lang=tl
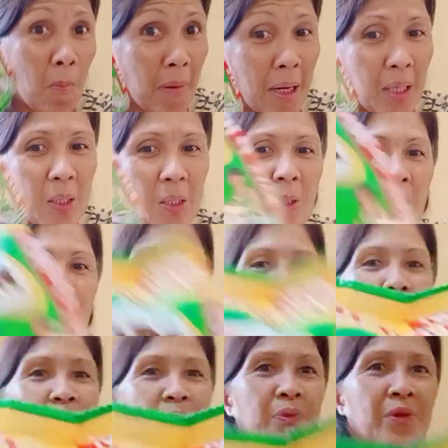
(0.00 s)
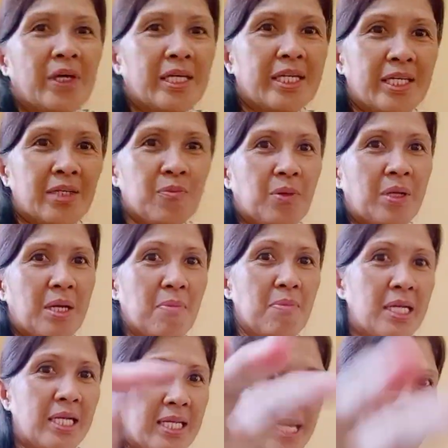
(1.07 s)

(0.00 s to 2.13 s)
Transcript: Milo. Ayan yung kanilin